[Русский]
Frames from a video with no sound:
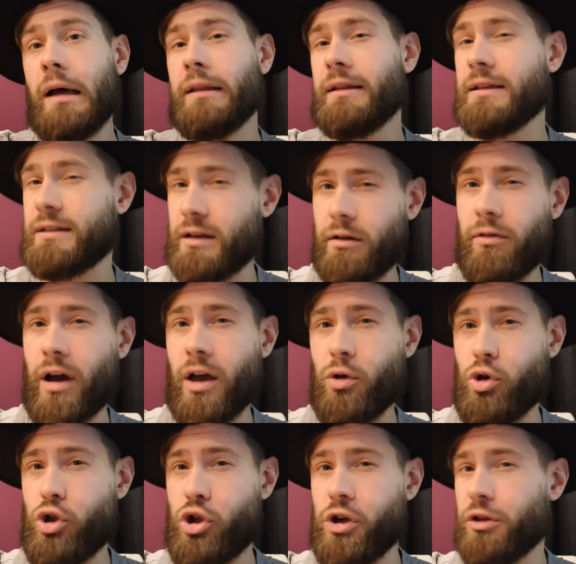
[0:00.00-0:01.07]

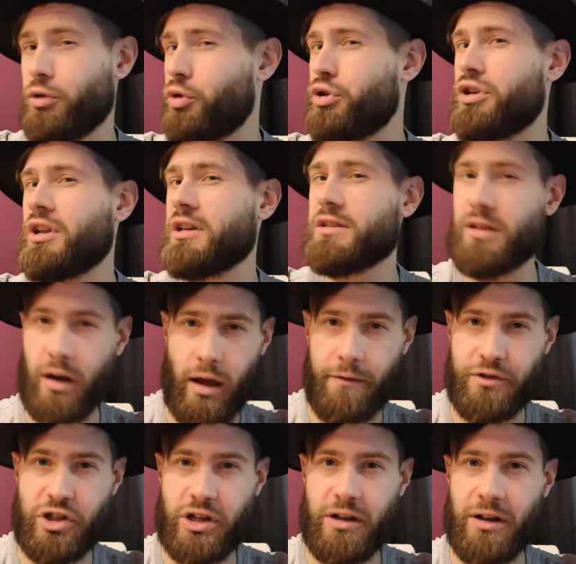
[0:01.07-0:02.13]
назревающий, но не
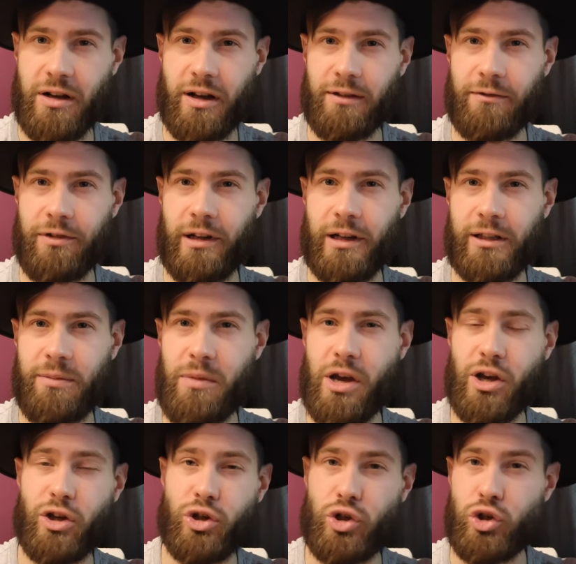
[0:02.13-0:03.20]
назревший конфликт
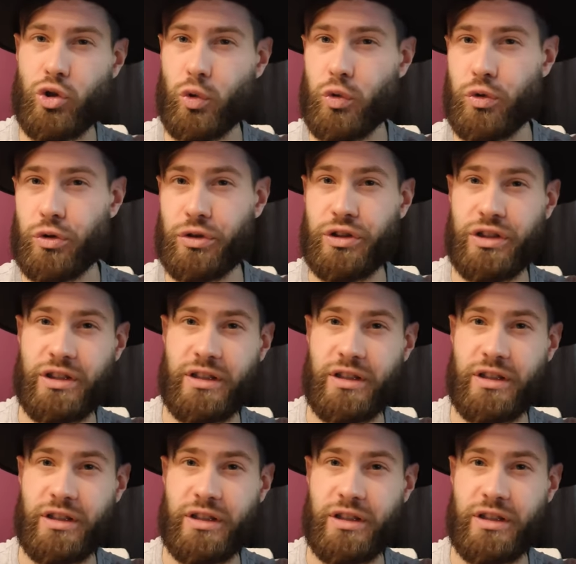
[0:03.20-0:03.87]
между